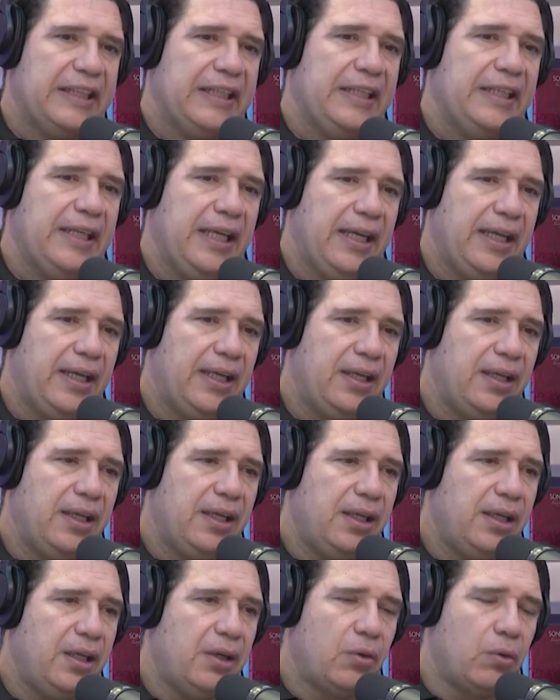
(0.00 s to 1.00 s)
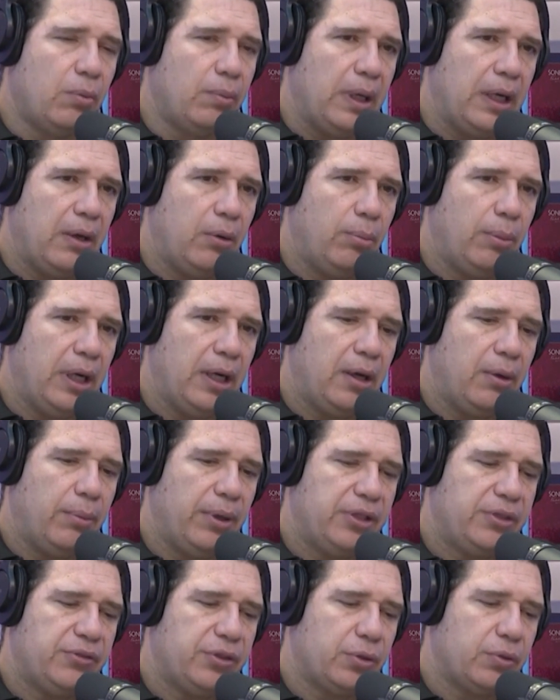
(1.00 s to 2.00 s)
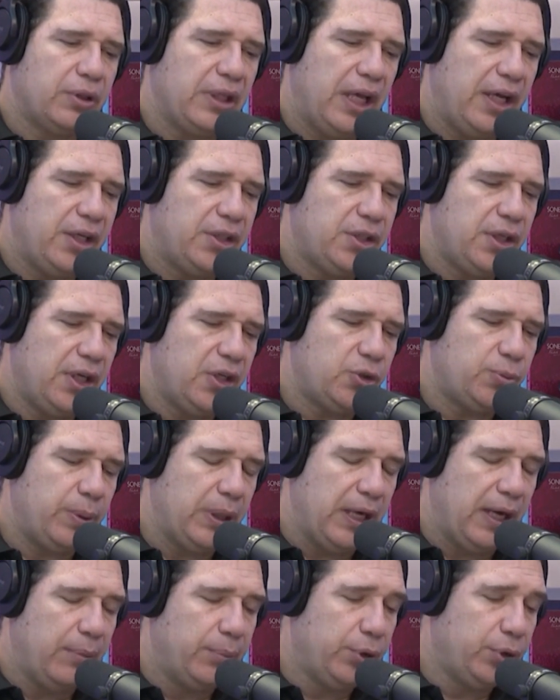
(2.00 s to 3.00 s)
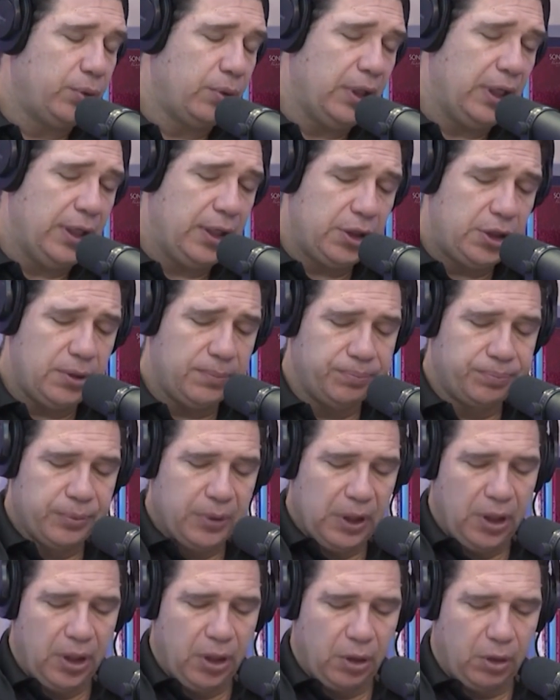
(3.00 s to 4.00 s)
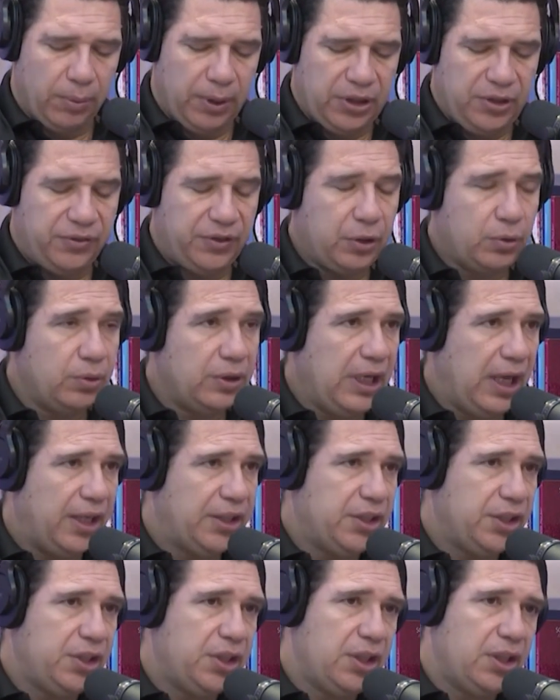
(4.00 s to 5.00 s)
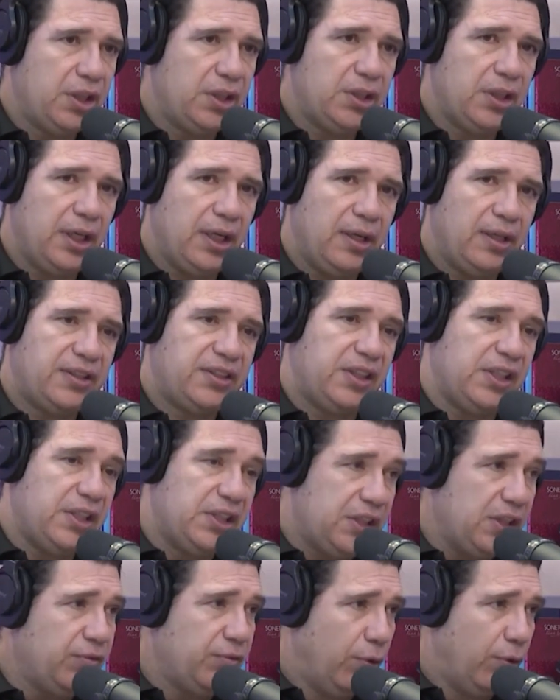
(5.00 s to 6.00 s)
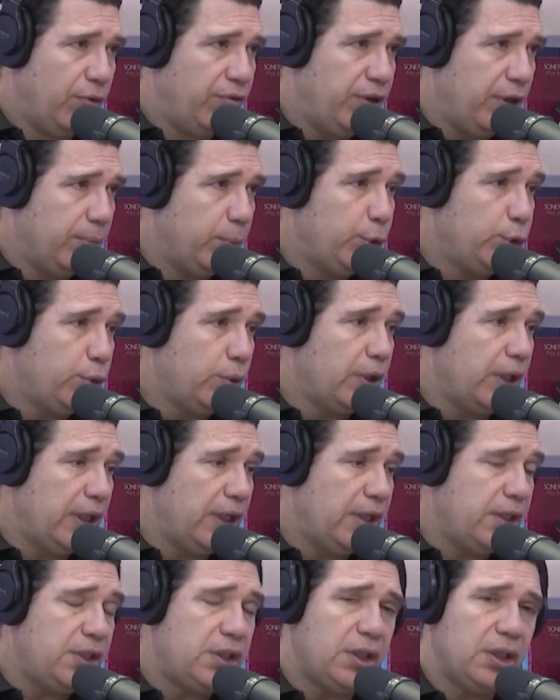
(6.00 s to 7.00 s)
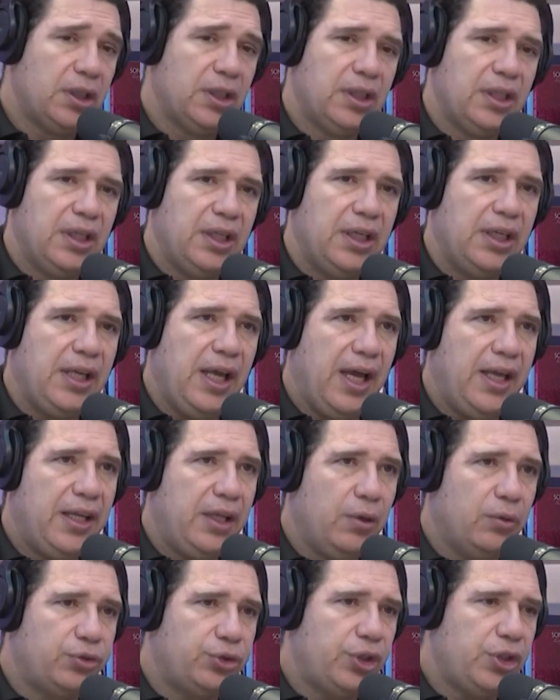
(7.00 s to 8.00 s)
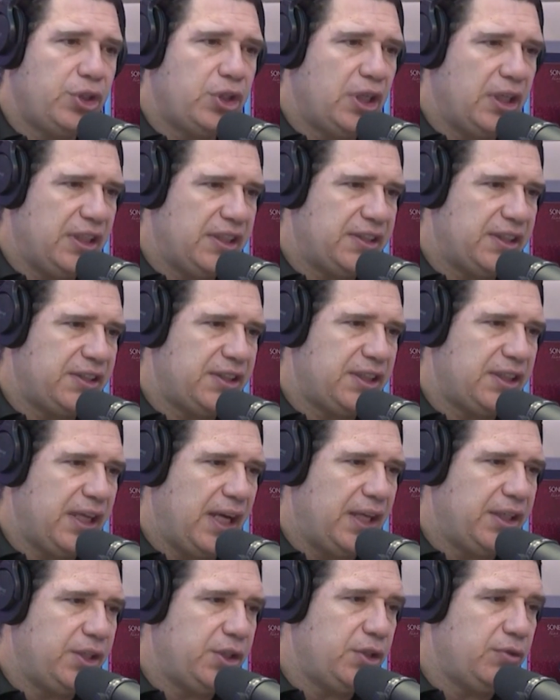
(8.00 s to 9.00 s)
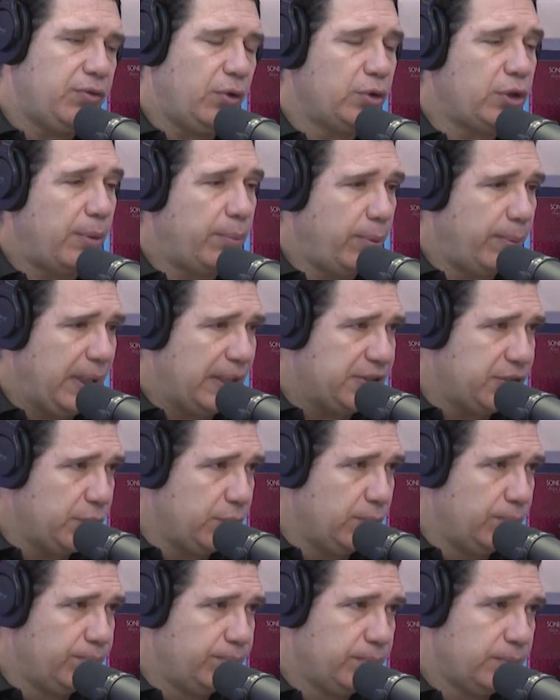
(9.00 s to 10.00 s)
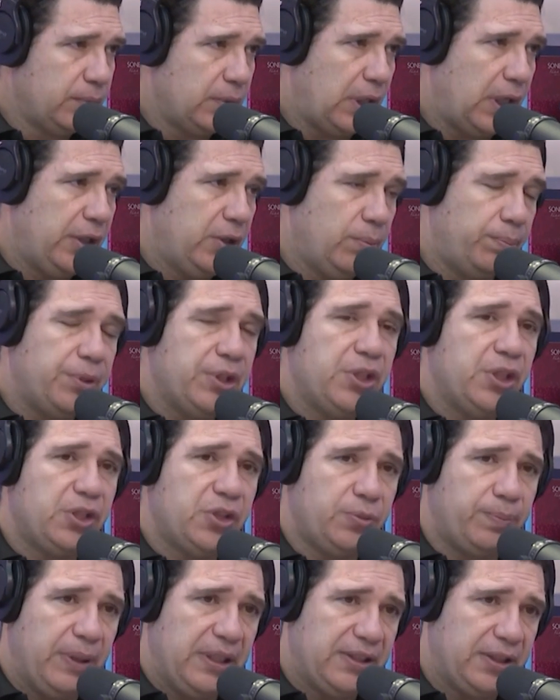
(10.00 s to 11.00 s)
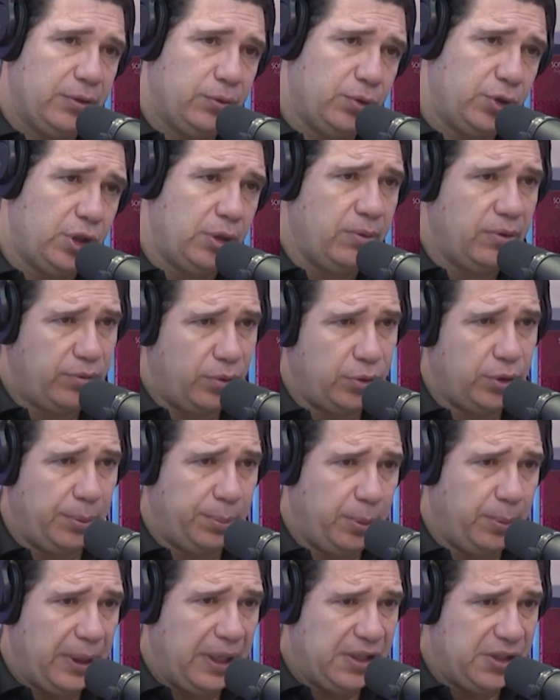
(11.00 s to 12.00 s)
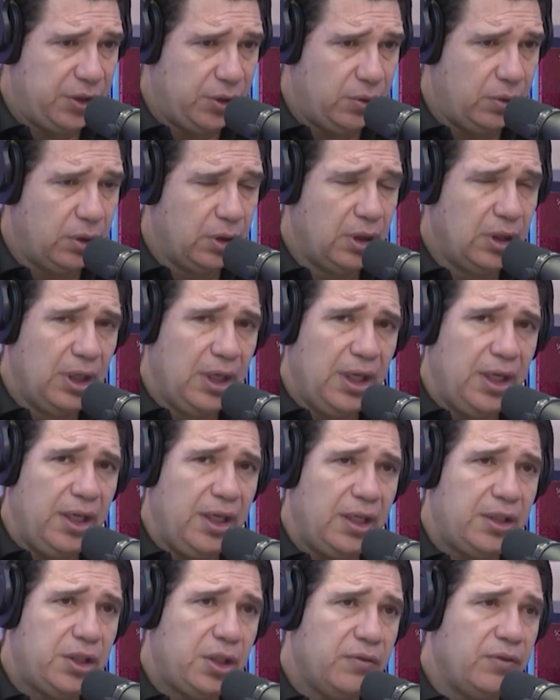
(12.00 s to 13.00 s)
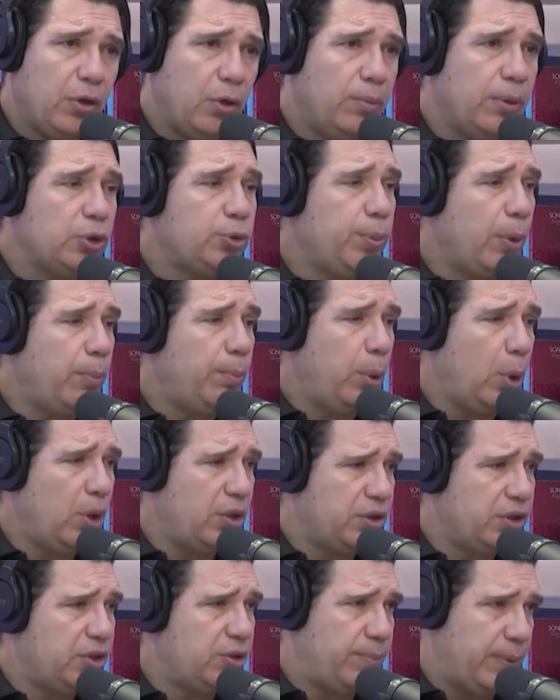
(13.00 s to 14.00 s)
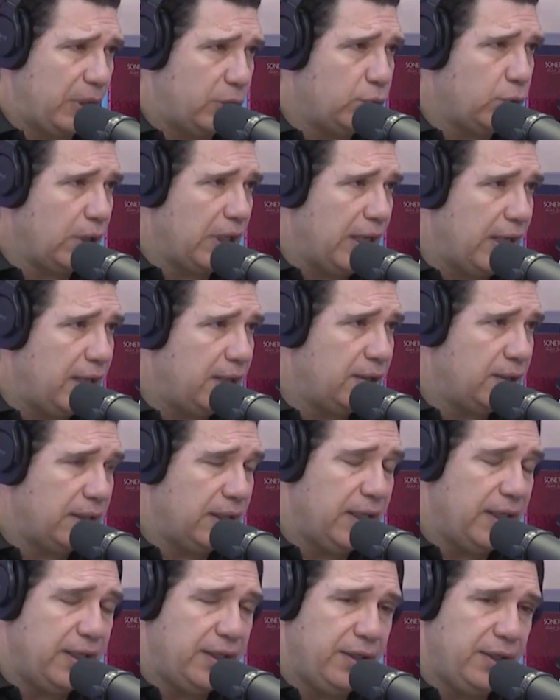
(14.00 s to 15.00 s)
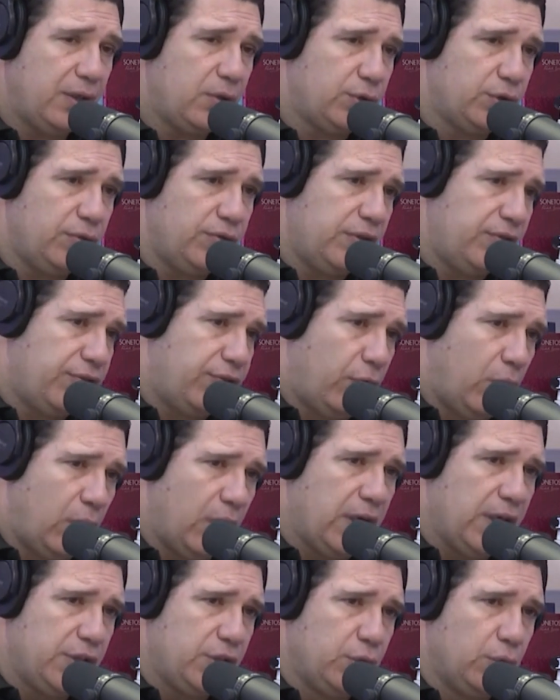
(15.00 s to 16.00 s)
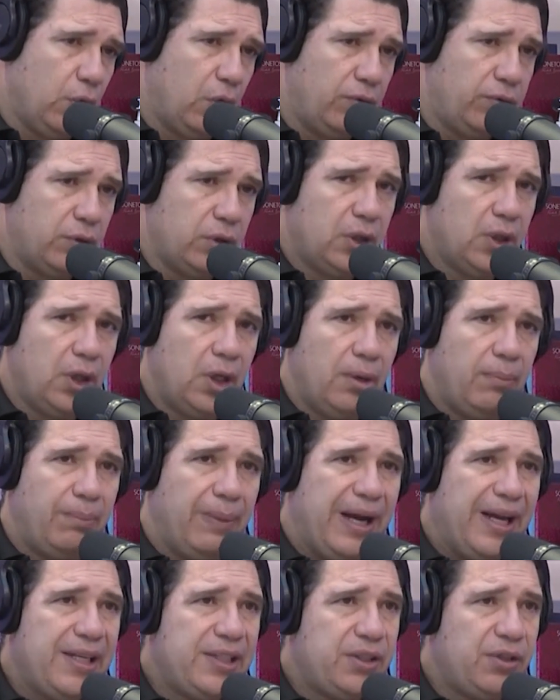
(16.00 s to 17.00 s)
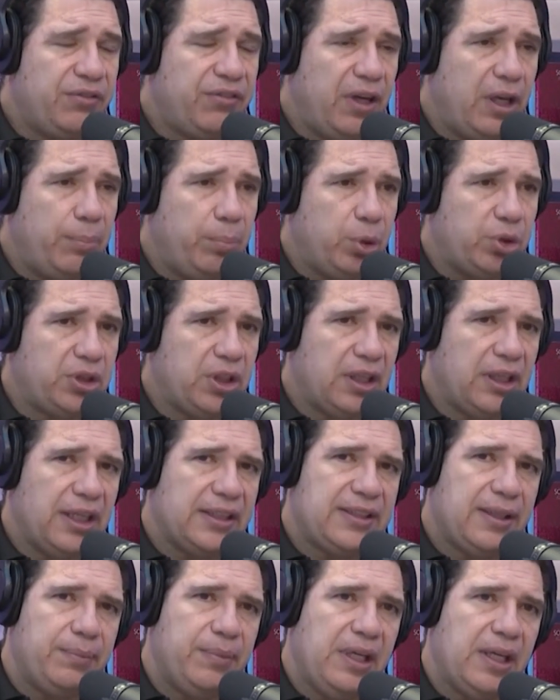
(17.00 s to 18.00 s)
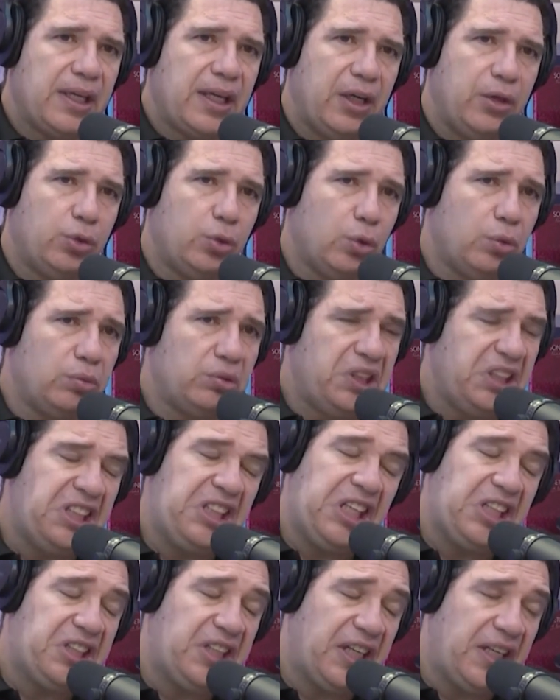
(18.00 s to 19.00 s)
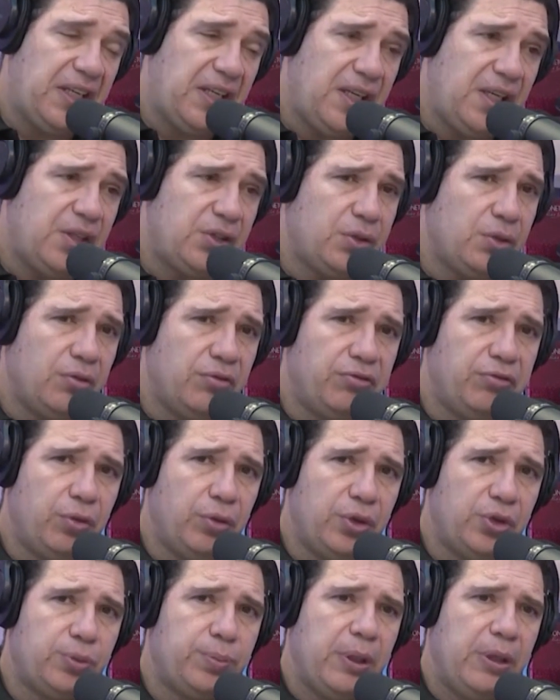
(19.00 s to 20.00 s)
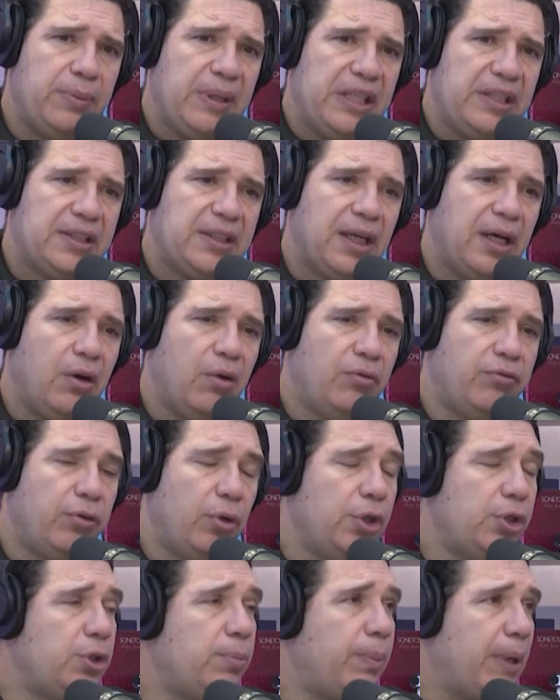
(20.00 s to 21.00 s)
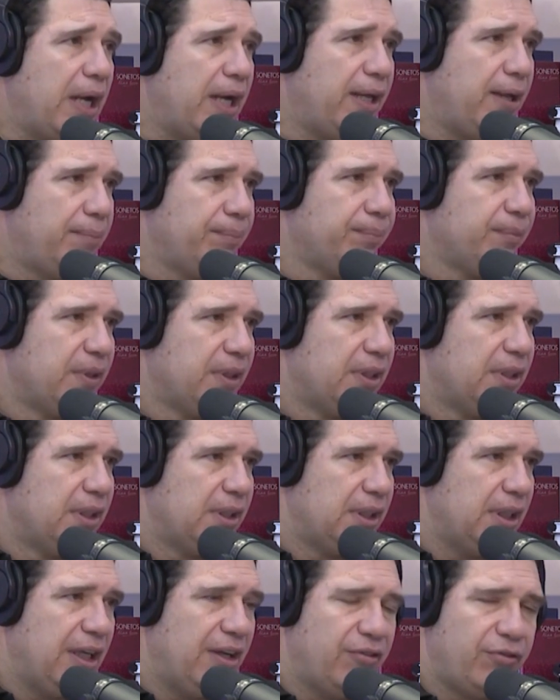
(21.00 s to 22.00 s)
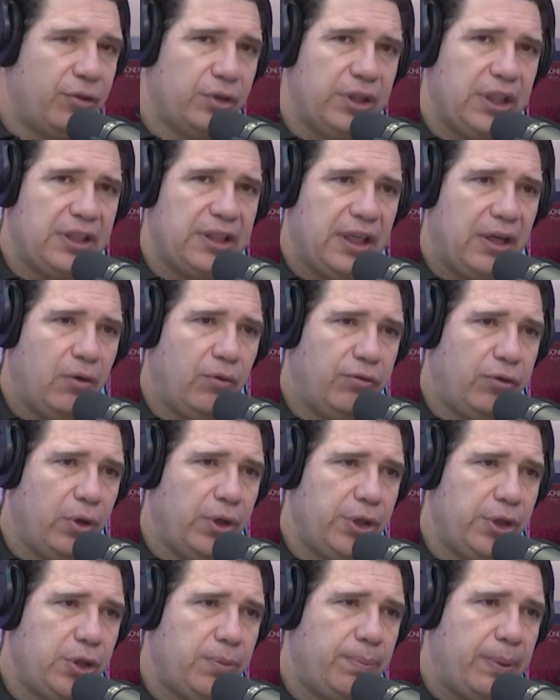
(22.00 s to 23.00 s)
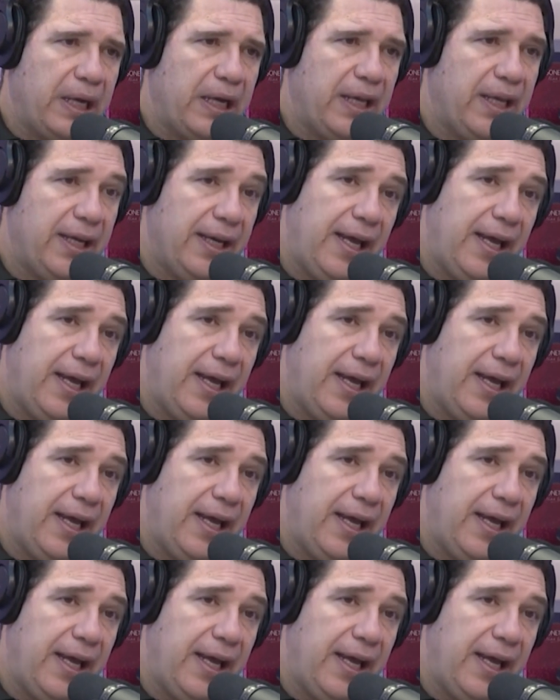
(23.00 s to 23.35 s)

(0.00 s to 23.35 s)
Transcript: E ele, com uma, uma, uma dificuldade de respirar muito grande, com uma dificuldade de né, se desenvolver muito grande. E aí eu senti a necessidade de voltar para o Brasil. Aí eu pedi dispensa do time, voltei para o Brasil e tive algumas propostas para jogar, né, inclusive fora de novo. Mas eu falei, poxa, quer saber, cara? Eu tô com 33, eu vou experimentar o vôlei de praia. Né, vou tentar o vôlei de praia.